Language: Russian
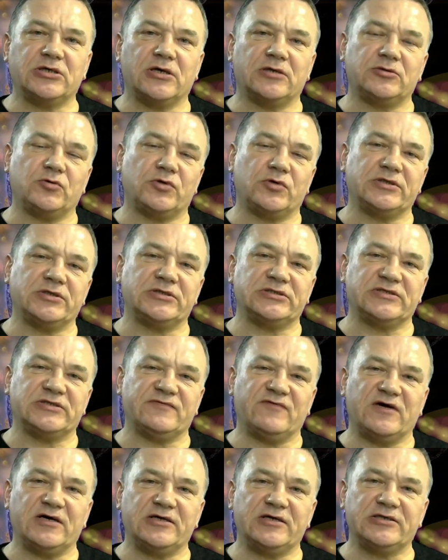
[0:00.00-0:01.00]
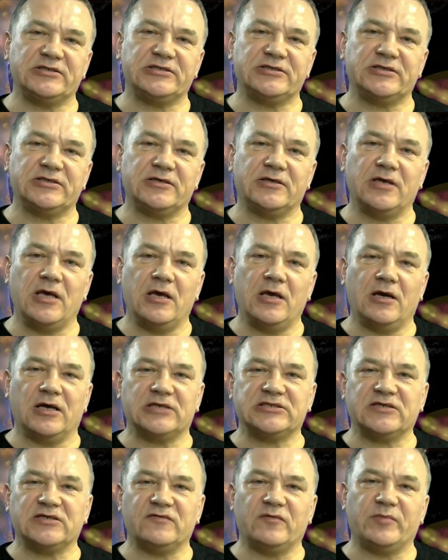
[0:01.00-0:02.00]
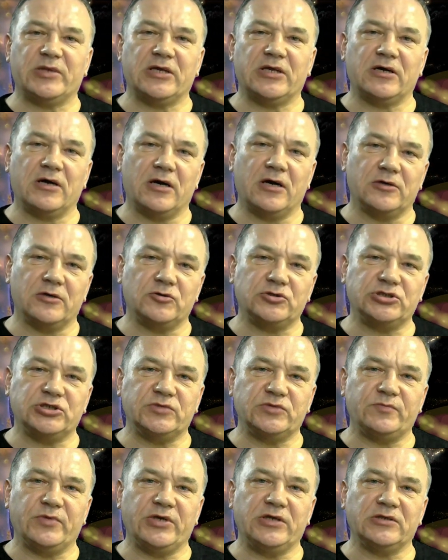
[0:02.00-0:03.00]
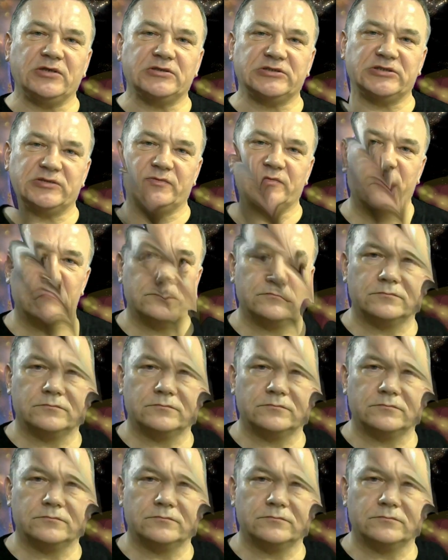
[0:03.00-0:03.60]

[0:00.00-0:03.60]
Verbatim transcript: которая называется «Основополагающий принцип».